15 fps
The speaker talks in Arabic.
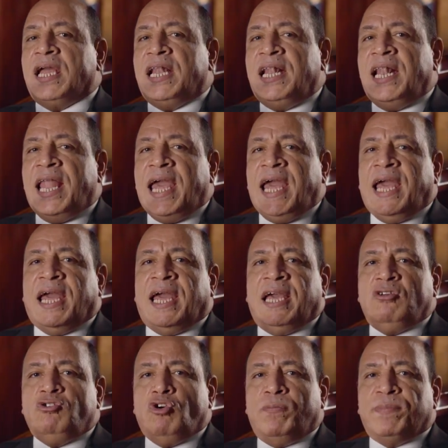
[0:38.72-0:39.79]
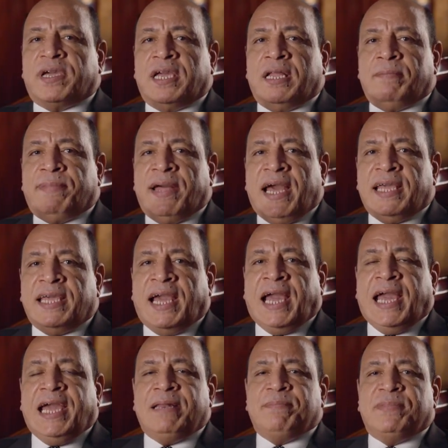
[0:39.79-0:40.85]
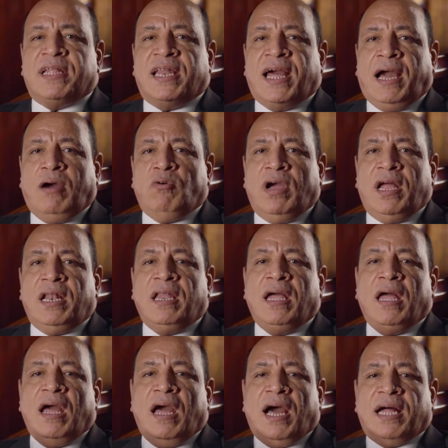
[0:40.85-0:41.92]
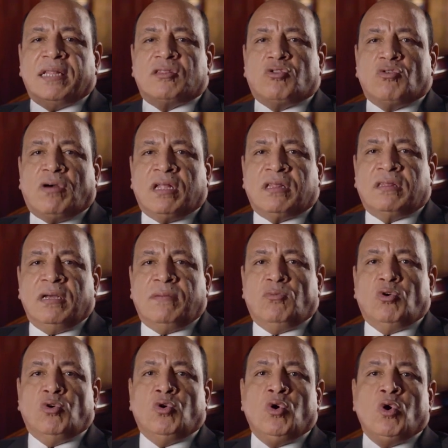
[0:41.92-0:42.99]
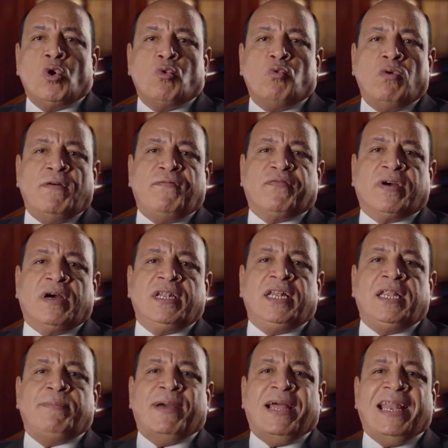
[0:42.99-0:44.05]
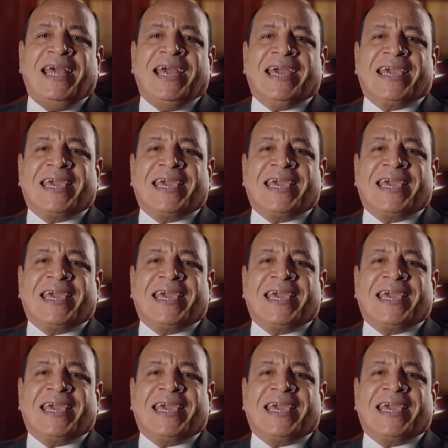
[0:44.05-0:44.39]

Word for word: لا يمكن باي حال من الاحوال ان تقدمه وفقا لبلاغ